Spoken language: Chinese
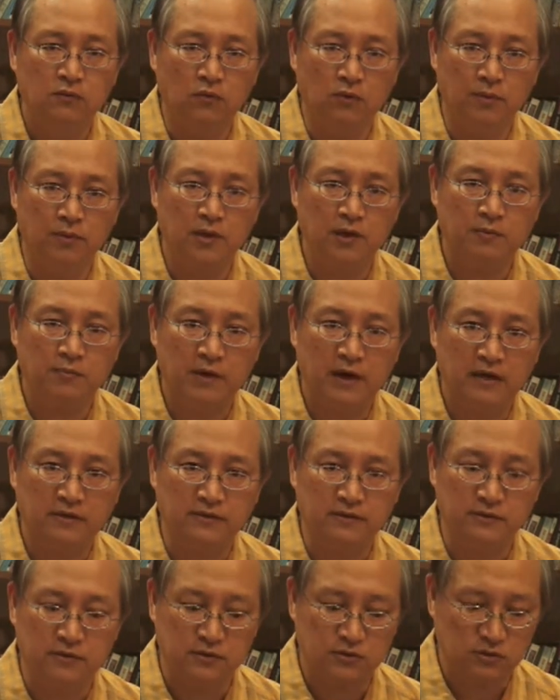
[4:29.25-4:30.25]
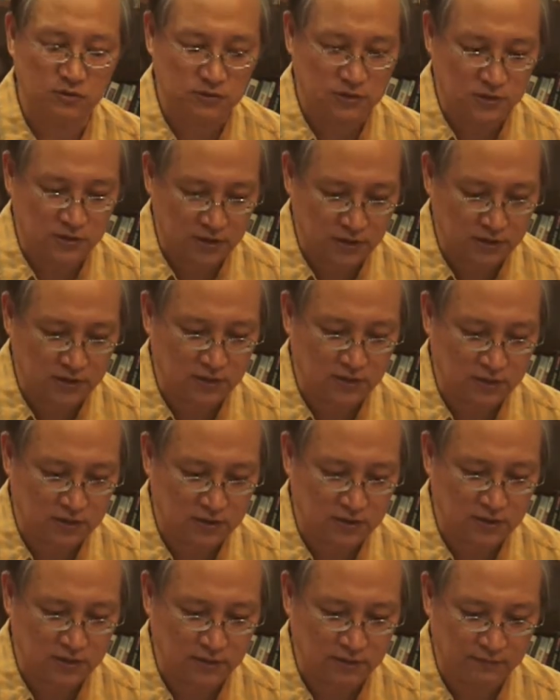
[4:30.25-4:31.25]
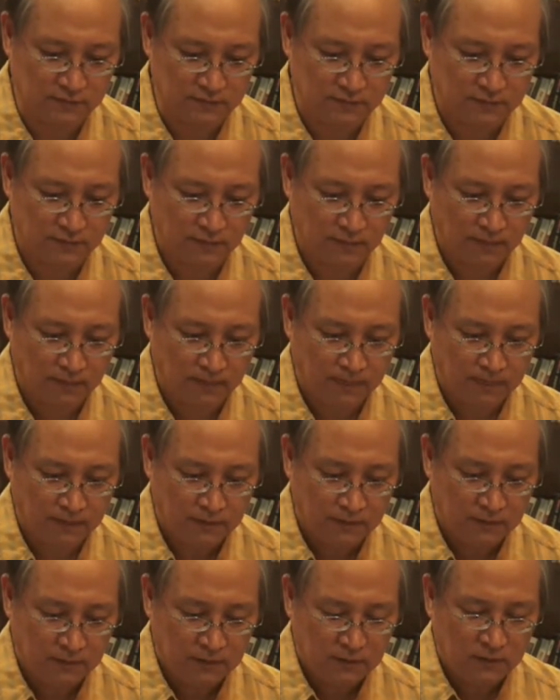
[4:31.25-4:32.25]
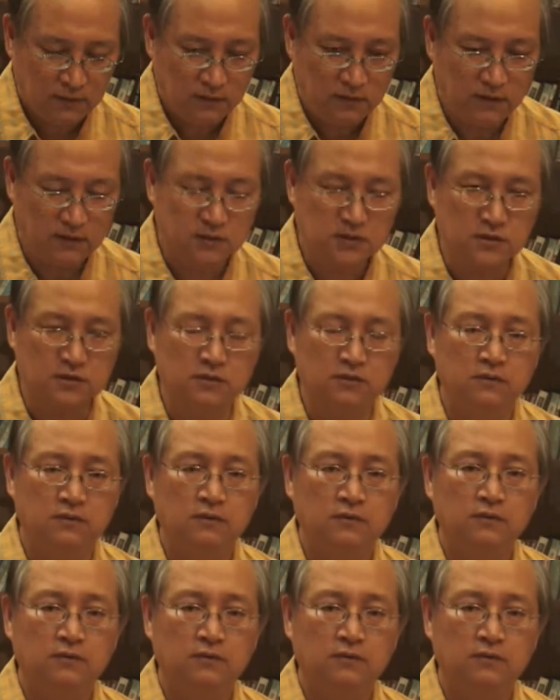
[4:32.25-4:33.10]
我们要怕的就是这件事情。”因此，